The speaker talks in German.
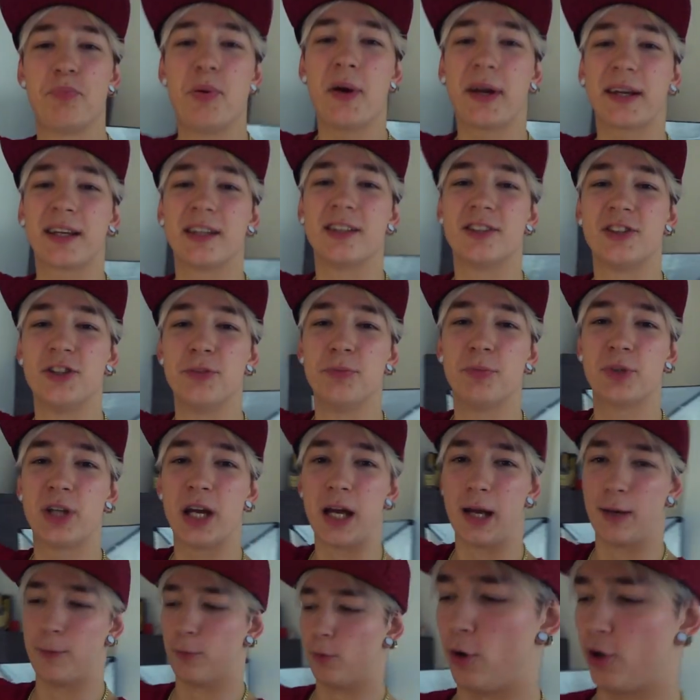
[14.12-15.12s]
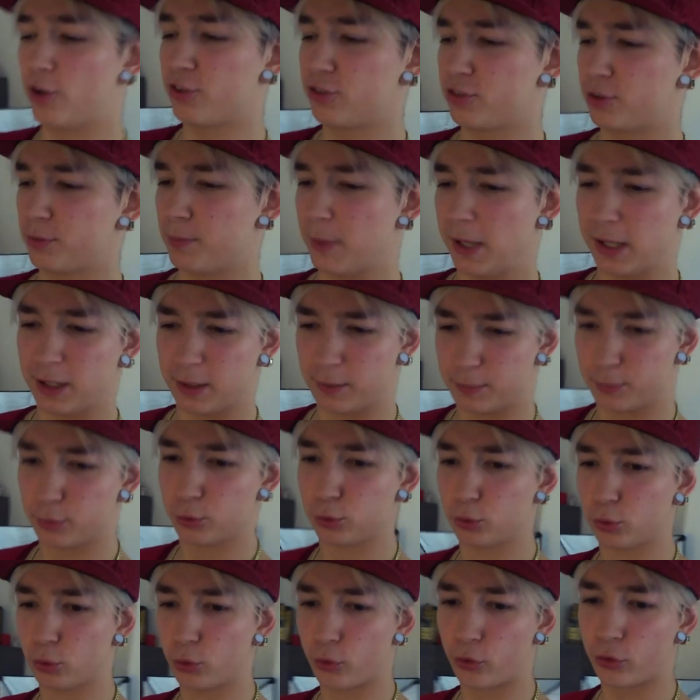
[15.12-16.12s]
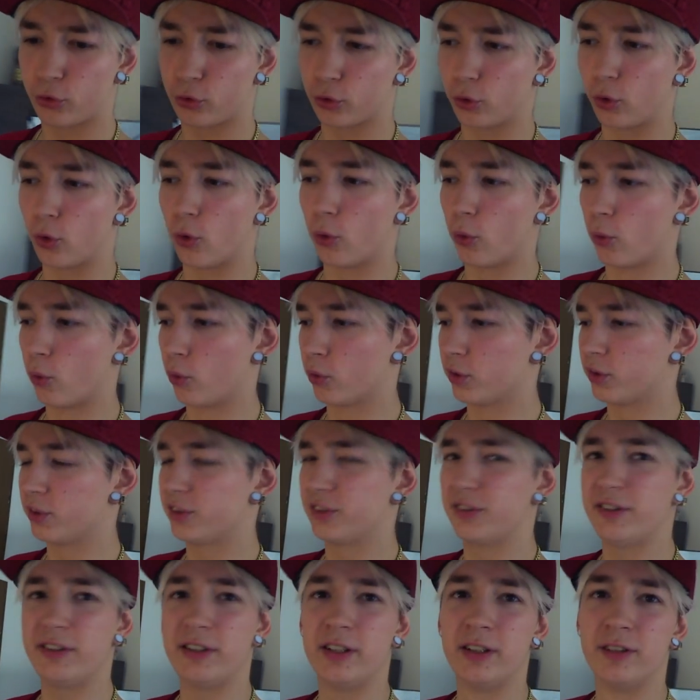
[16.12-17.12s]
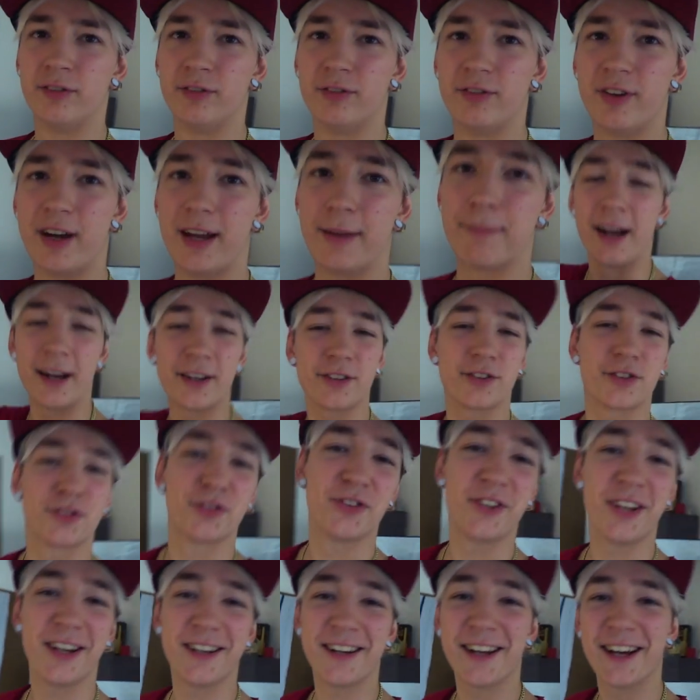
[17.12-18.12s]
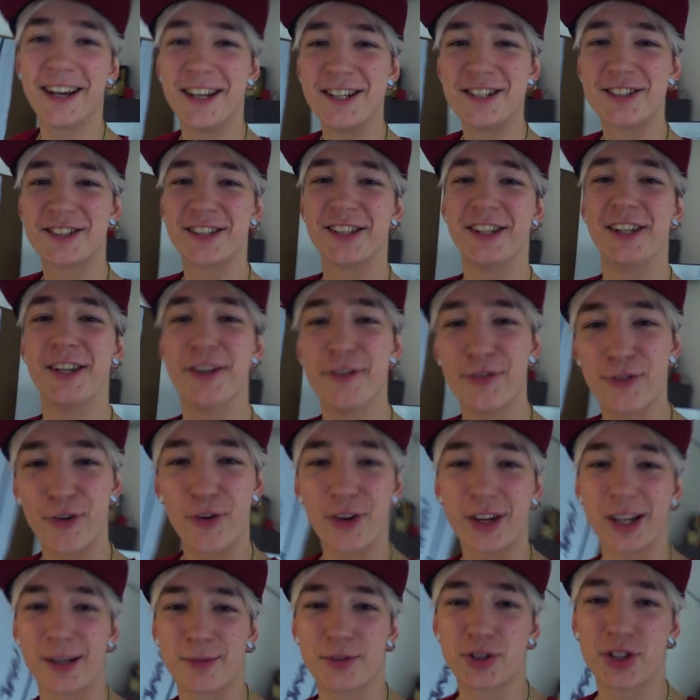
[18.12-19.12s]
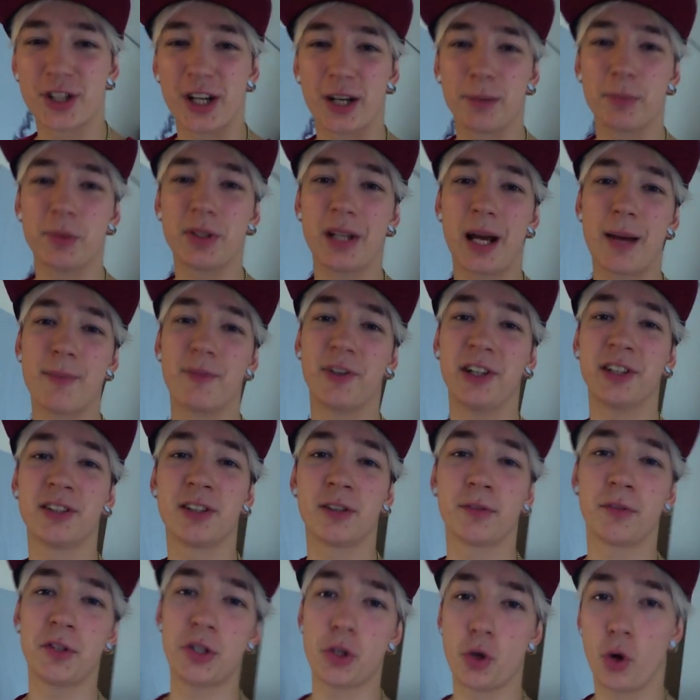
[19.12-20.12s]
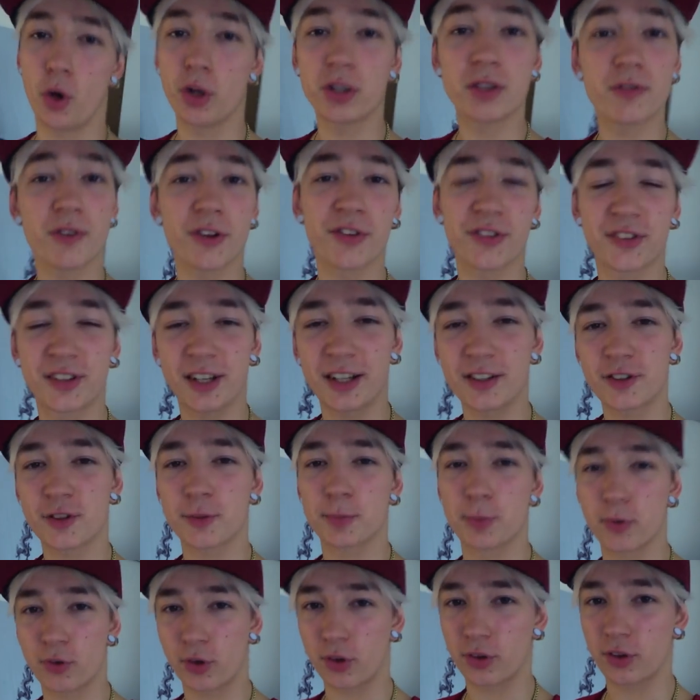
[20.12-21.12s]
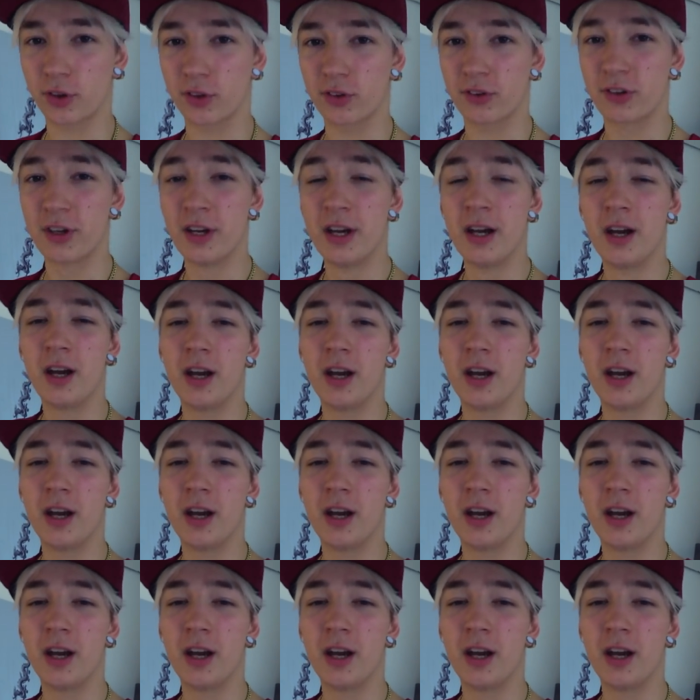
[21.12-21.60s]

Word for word: Back in the Game. Heute meine Begrüßung ohne die Vape. Es ist wieder der Angel hier für euch am Start mit einem weiteren Video. Heute was ganz Besonderes.